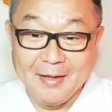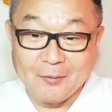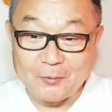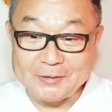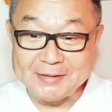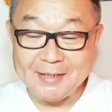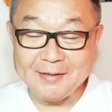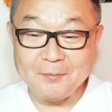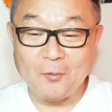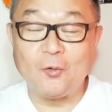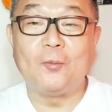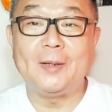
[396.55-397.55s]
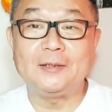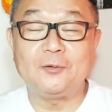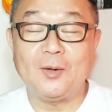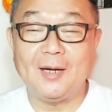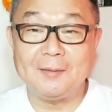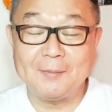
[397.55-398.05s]
こちらにも
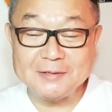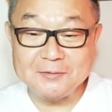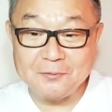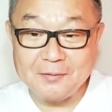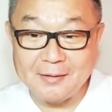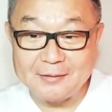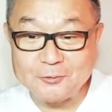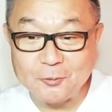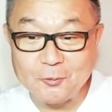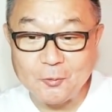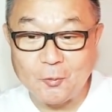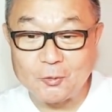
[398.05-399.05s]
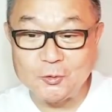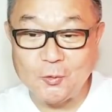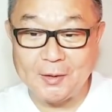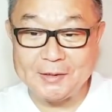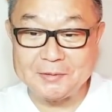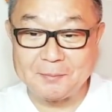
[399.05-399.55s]
コメントがありますので、ちょっとご紹
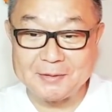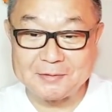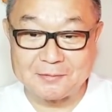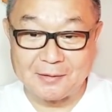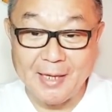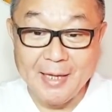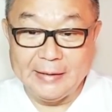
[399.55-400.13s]
介します。